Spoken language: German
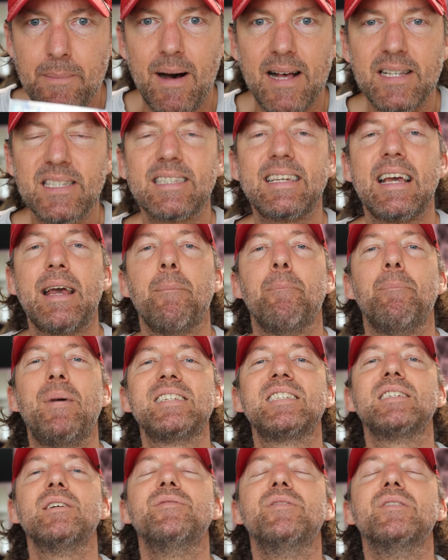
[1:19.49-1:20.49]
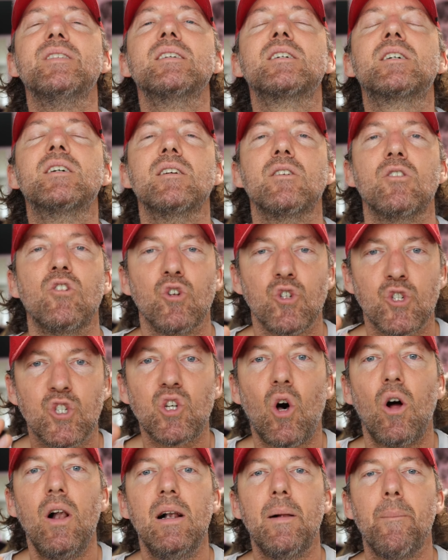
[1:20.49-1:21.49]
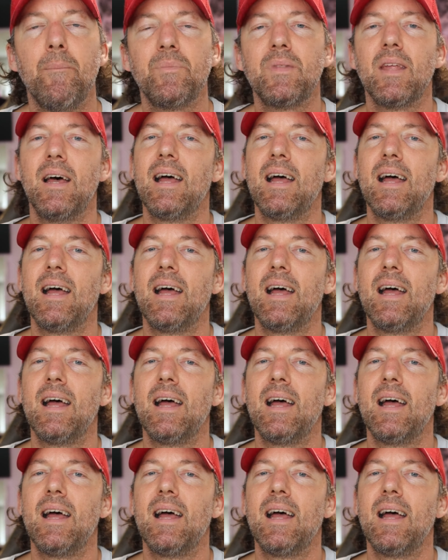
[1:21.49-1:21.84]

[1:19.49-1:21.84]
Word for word: Maske besser wirken soll,